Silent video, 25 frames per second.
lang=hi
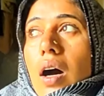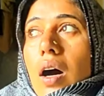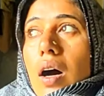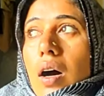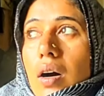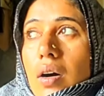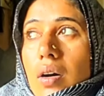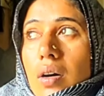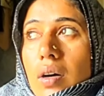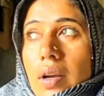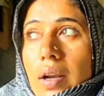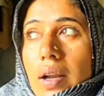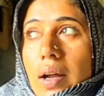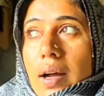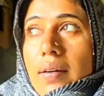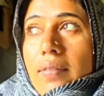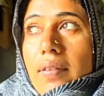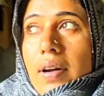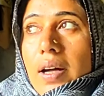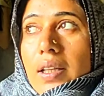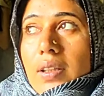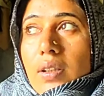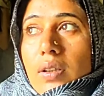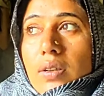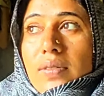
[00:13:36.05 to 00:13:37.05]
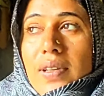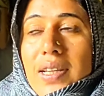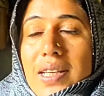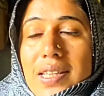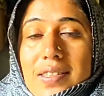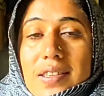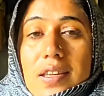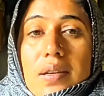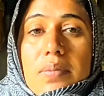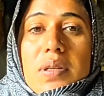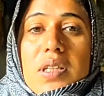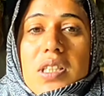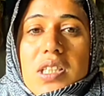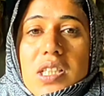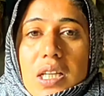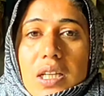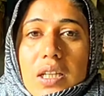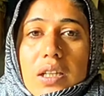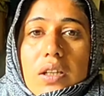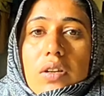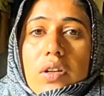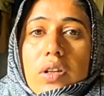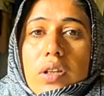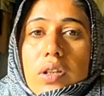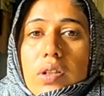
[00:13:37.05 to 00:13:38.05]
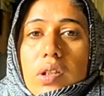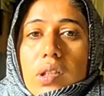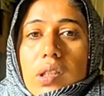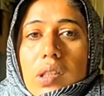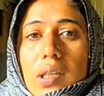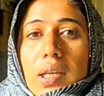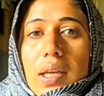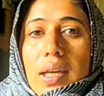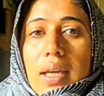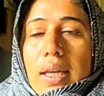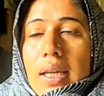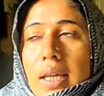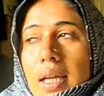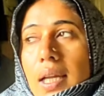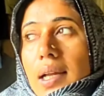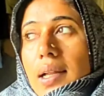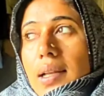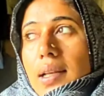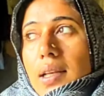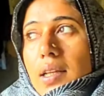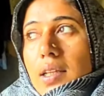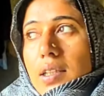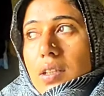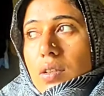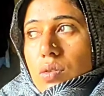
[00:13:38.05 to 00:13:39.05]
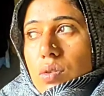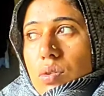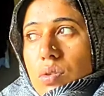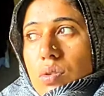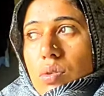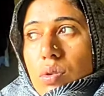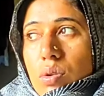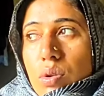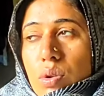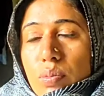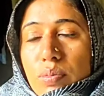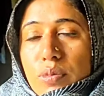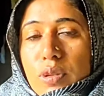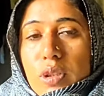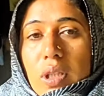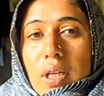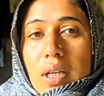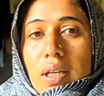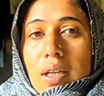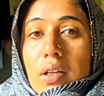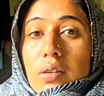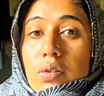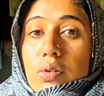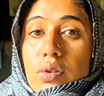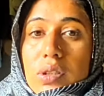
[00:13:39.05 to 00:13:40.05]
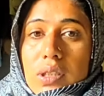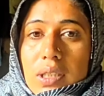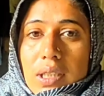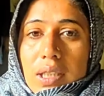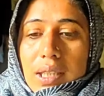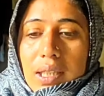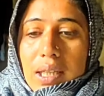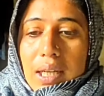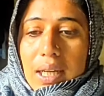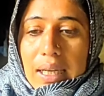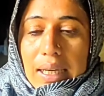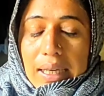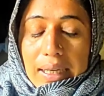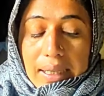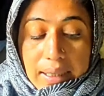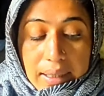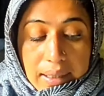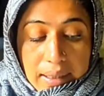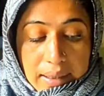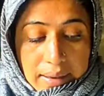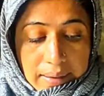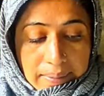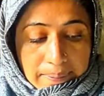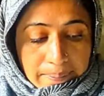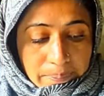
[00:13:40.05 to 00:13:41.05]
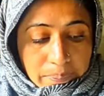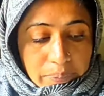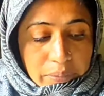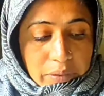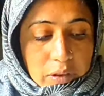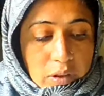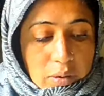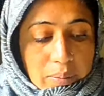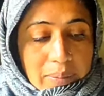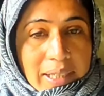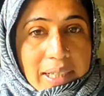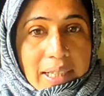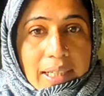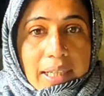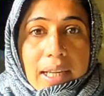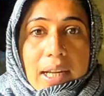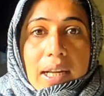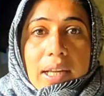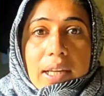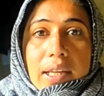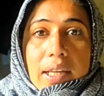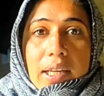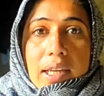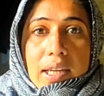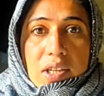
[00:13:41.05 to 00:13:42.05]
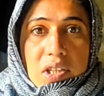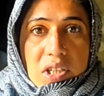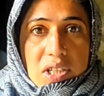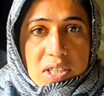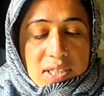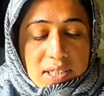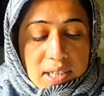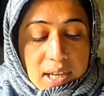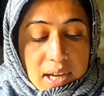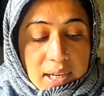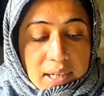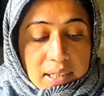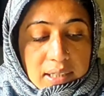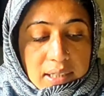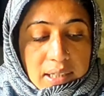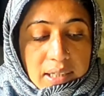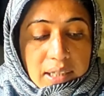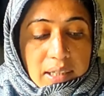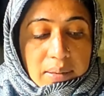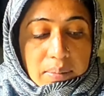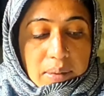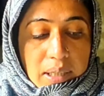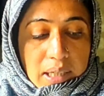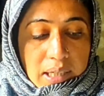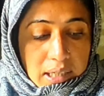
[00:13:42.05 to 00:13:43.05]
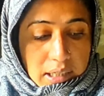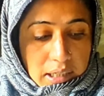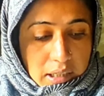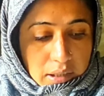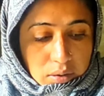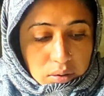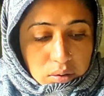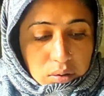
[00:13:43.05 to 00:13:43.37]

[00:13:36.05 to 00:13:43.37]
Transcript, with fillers: और हवा तो वैसे भी चली हुई होती है लेकिन धूप जो है ना कुछ निकल आई है तो मैंने क्या है कि ये सालन गर्म करके